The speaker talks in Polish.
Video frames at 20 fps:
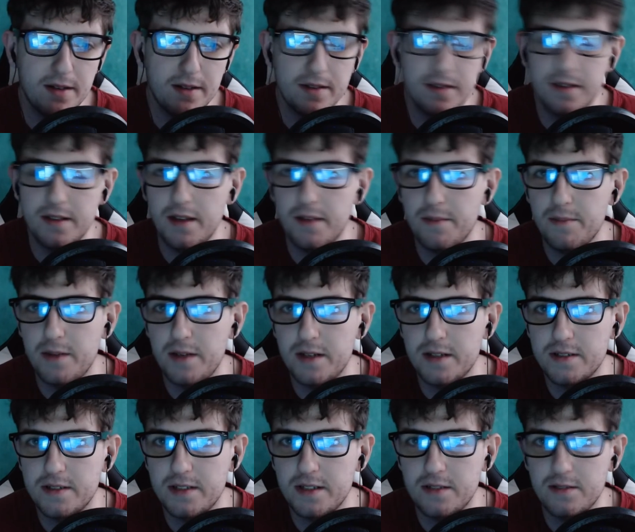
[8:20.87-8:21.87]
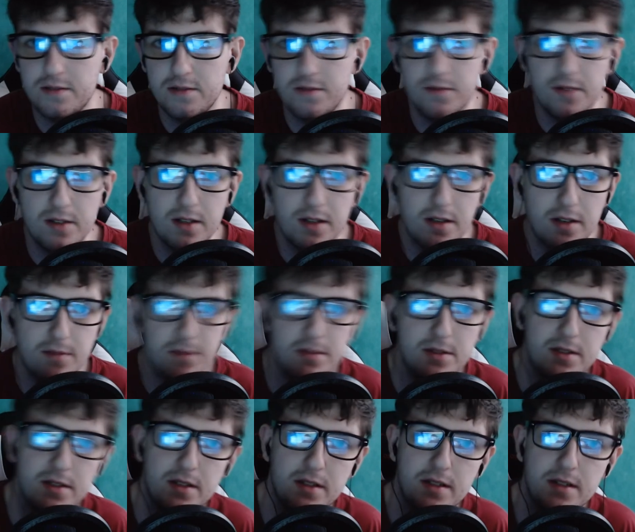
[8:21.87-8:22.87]
nie ma sensu w ogóle
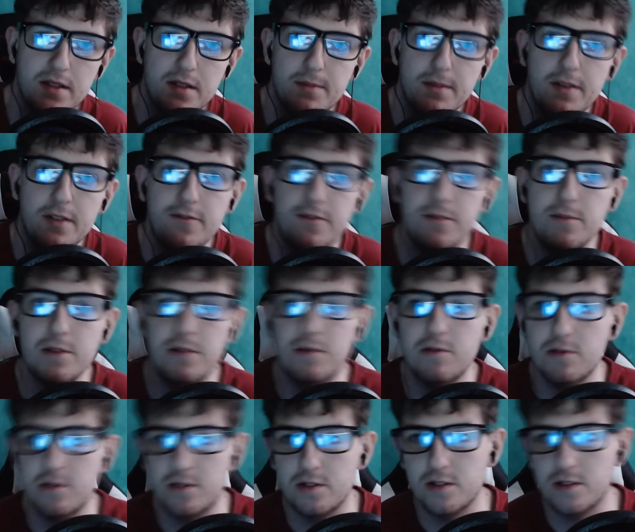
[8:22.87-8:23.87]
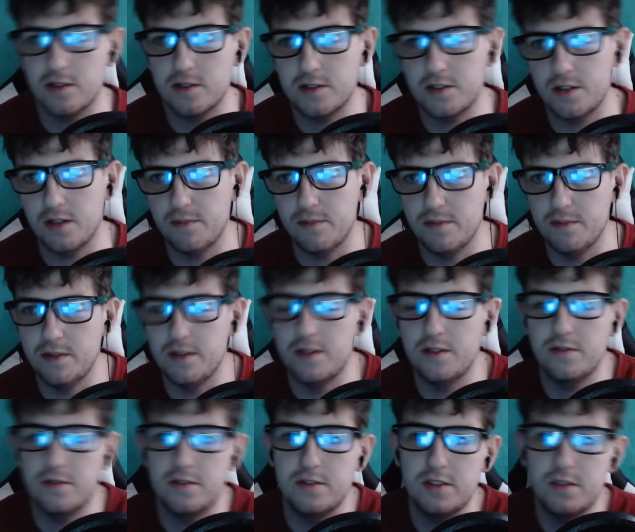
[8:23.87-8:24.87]
robić na ten temat filmiku, to chciałbym
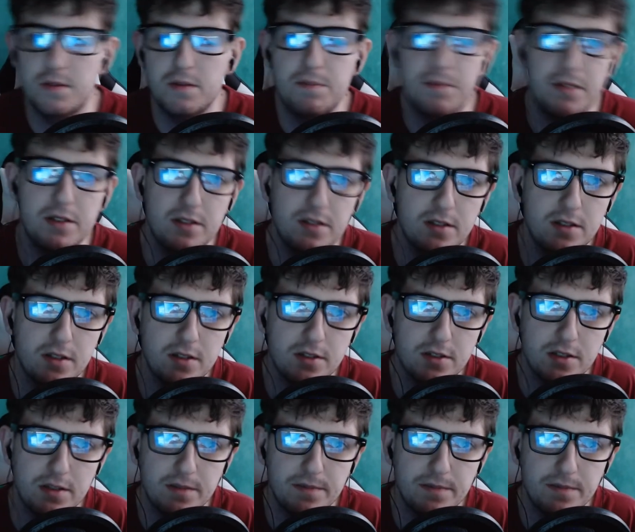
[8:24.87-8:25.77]
dodać od siebie 5 groszy.